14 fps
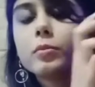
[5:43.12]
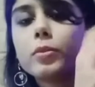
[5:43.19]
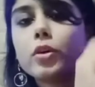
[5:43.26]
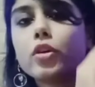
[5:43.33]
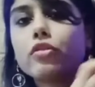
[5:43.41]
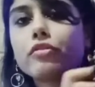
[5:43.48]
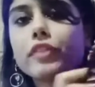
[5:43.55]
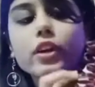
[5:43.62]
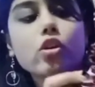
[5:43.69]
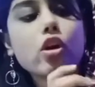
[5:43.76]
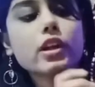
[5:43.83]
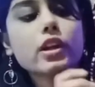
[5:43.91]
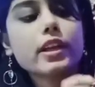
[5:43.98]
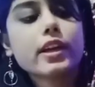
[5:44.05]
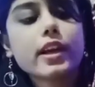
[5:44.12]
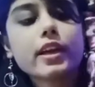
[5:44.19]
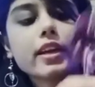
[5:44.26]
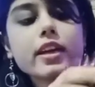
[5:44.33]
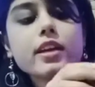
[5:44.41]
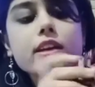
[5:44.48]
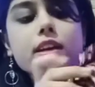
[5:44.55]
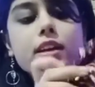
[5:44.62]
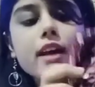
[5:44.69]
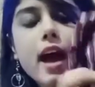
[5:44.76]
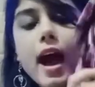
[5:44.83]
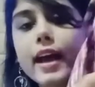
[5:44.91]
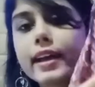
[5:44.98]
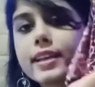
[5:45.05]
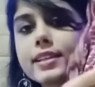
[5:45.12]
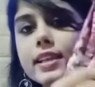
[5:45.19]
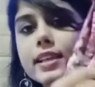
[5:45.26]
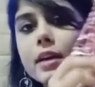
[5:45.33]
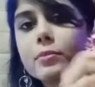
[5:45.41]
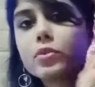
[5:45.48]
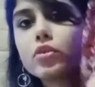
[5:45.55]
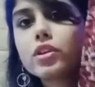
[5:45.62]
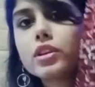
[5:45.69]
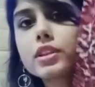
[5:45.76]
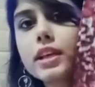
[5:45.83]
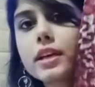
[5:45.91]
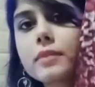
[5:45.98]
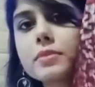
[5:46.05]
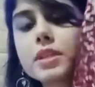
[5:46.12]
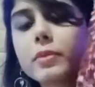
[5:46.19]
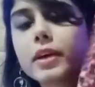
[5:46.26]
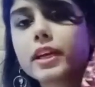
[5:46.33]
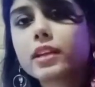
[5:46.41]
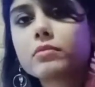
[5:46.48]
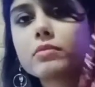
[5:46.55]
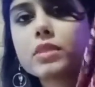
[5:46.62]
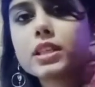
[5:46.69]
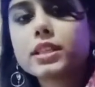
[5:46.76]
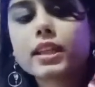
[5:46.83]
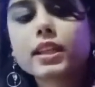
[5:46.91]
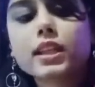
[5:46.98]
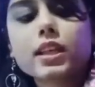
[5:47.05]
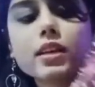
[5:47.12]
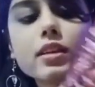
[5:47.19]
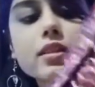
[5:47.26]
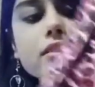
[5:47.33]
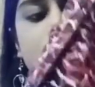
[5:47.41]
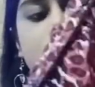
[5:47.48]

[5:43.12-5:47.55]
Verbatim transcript: परफेक्ट कॉलर है ये आगे से आपको इस टाइप से बटन मिल जाते हैं